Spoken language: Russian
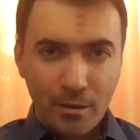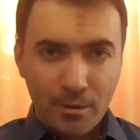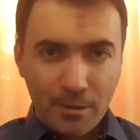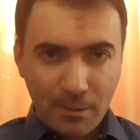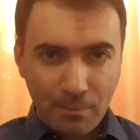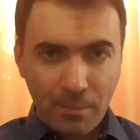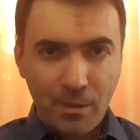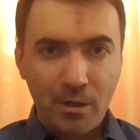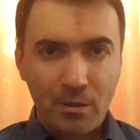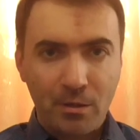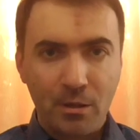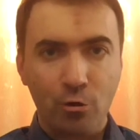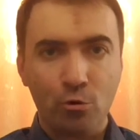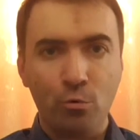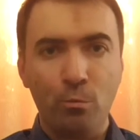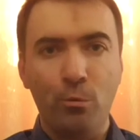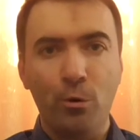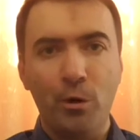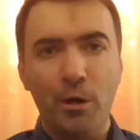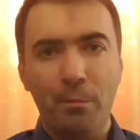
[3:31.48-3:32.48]
Теперь
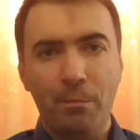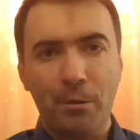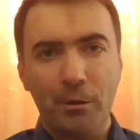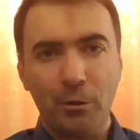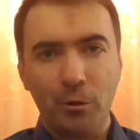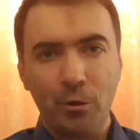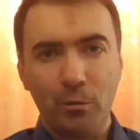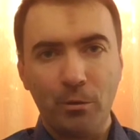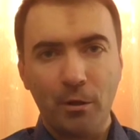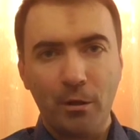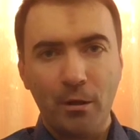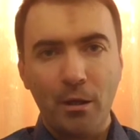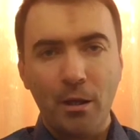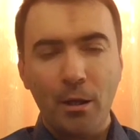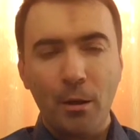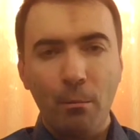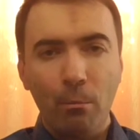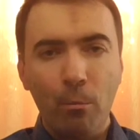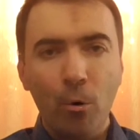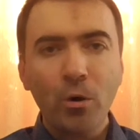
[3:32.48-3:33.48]
расскажу более подробно.
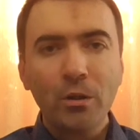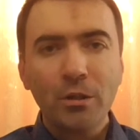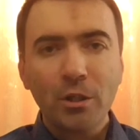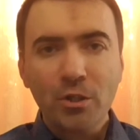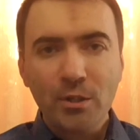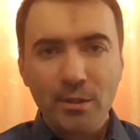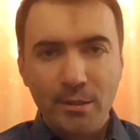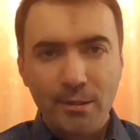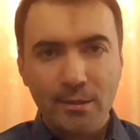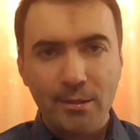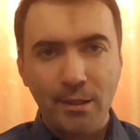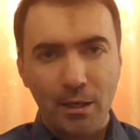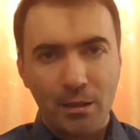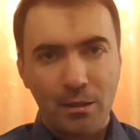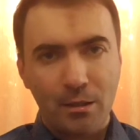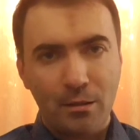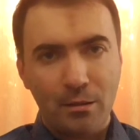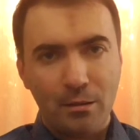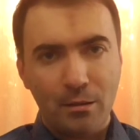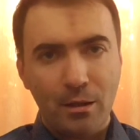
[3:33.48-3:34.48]
Бог наш
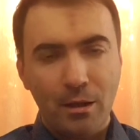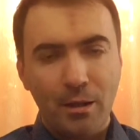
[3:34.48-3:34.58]
Создатель.